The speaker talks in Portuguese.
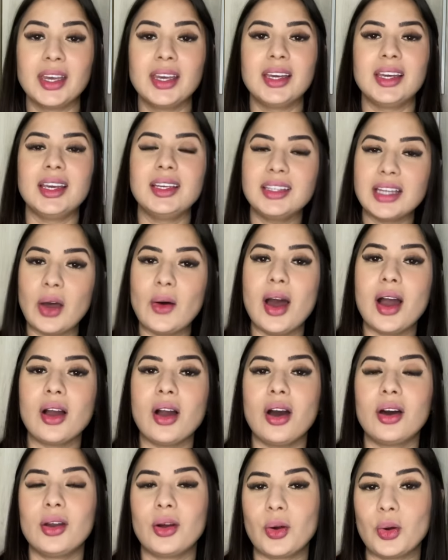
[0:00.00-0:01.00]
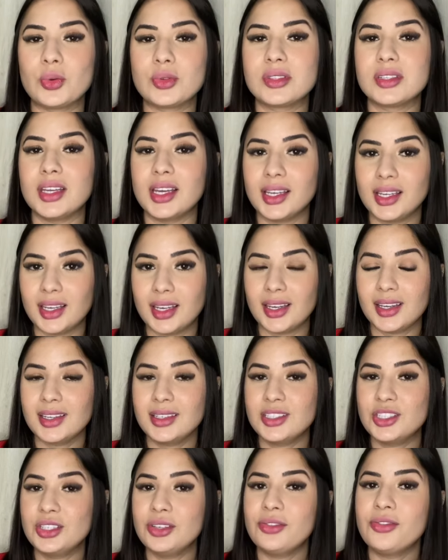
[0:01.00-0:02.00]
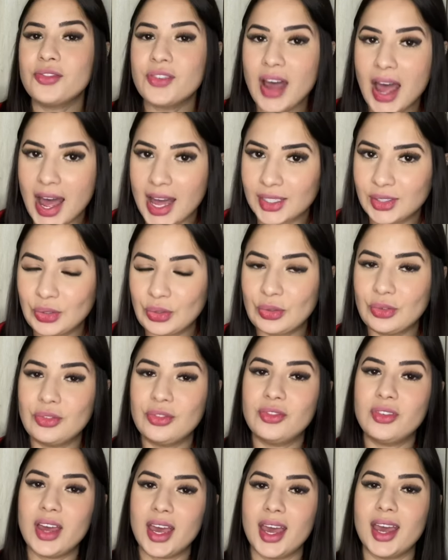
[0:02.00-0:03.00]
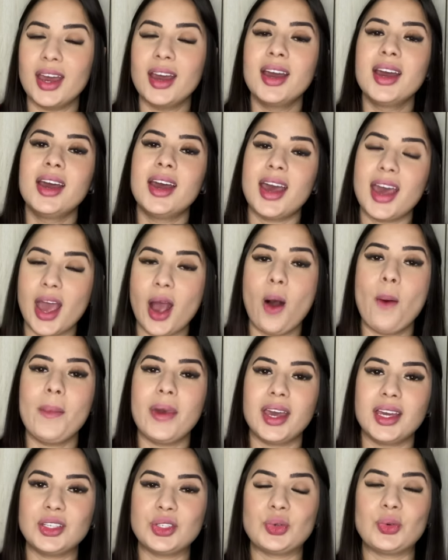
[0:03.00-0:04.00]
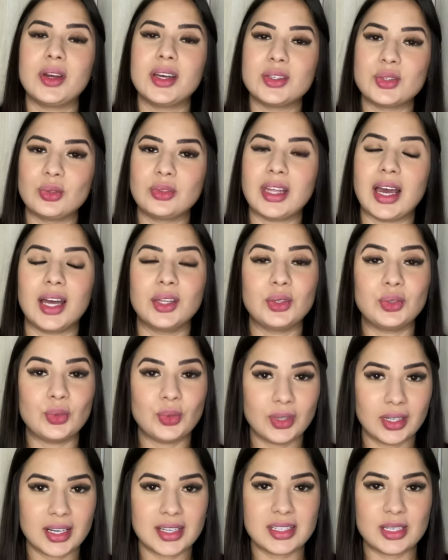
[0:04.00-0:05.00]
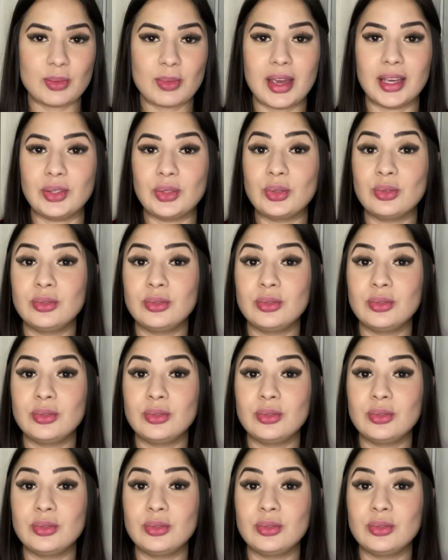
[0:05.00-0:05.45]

Então, agora eu consegui, de fato, ver realmente o um resultado no crescimento